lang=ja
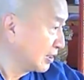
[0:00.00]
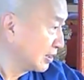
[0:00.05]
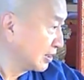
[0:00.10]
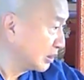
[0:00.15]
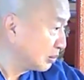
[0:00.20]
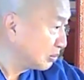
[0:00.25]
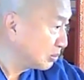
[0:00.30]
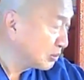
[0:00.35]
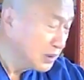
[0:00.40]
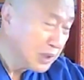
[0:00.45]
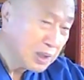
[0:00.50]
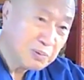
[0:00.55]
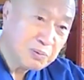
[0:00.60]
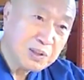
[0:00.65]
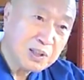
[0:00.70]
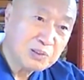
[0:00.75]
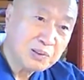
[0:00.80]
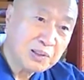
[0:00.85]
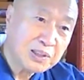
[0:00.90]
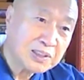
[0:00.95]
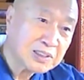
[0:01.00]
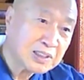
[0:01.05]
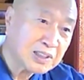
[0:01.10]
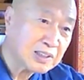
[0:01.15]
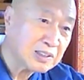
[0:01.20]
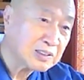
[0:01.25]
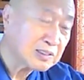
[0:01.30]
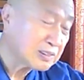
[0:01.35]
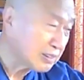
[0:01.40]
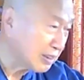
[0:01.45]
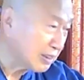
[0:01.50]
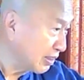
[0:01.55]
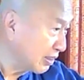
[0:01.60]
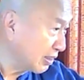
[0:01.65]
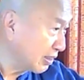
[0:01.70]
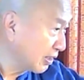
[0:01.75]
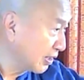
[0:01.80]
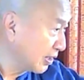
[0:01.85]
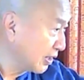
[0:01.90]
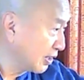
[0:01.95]
自分が見えるわけじゃないですね。
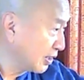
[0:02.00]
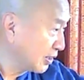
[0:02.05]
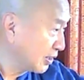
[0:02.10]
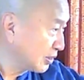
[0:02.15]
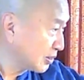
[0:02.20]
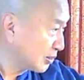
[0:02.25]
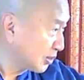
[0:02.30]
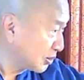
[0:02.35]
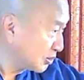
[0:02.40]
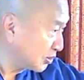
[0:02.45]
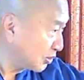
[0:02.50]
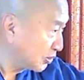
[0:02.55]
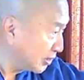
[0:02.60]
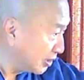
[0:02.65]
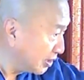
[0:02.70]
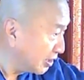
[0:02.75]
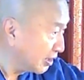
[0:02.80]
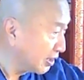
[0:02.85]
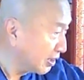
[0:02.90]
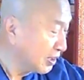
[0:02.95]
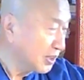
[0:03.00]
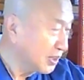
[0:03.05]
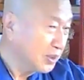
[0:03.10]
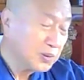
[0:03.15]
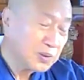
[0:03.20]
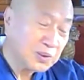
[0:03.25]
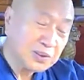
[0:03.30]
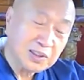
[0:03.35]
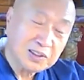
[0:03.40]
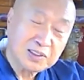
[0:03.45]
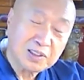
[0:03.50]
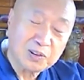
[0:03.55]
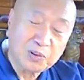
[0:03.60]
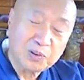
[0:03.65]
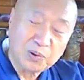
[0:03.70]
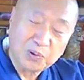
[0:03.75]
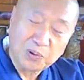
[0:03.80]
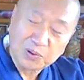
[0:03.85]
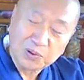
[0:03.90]
そうするとね、私は高